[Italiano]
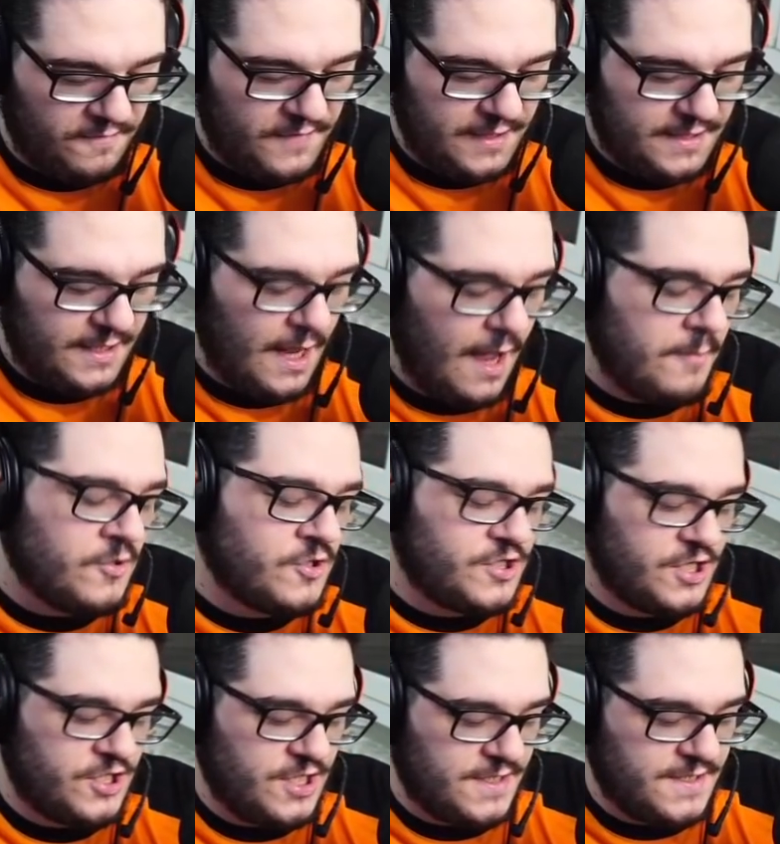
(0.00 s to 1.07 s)
Vediamo
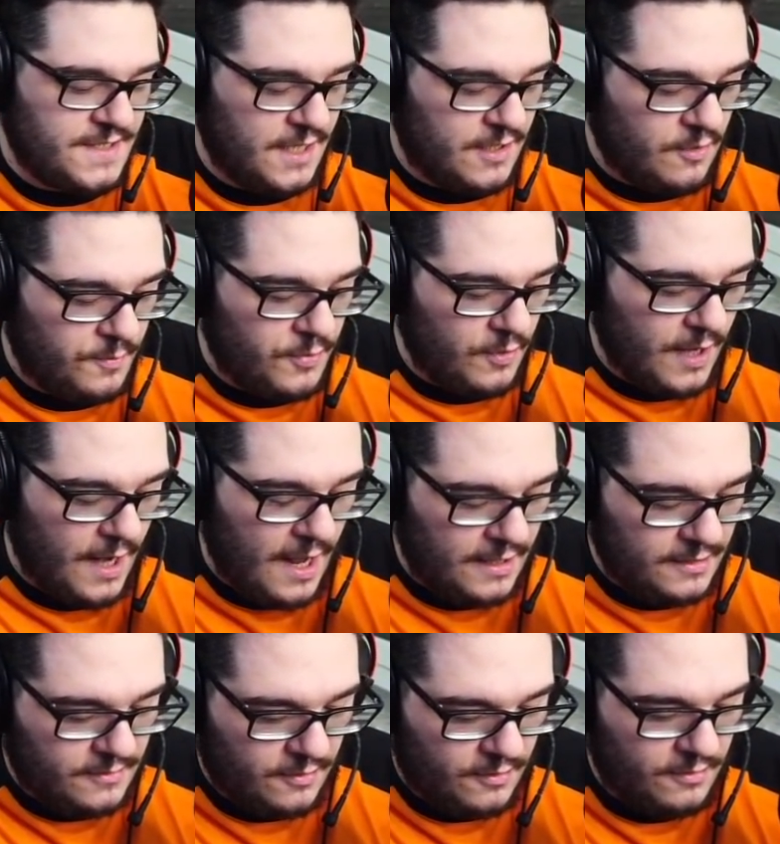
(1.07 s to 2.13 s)
se ci azzecco più che
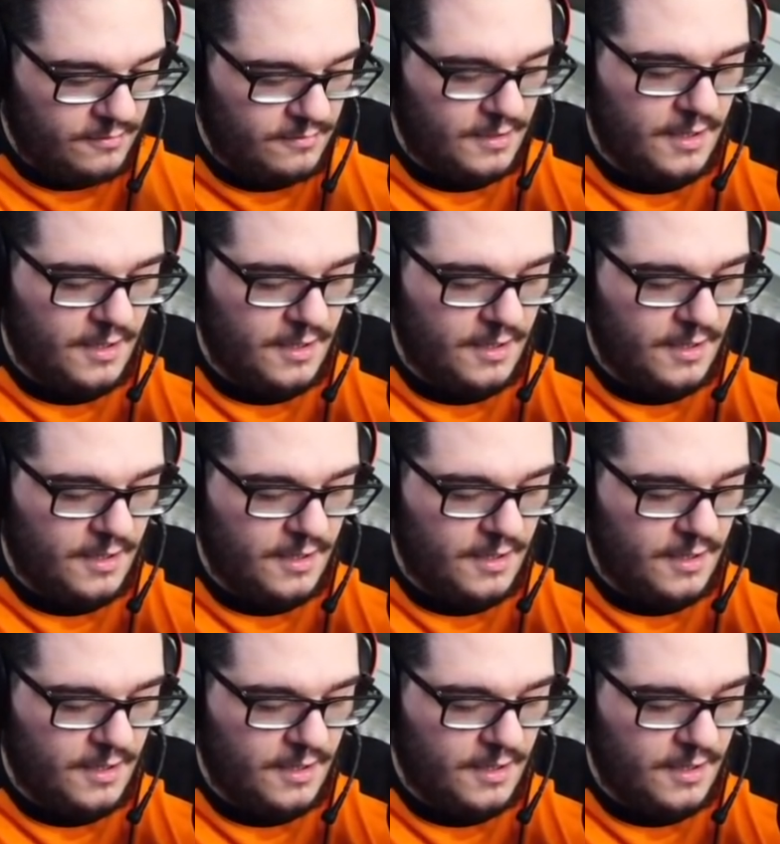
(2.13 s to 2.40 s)
altro.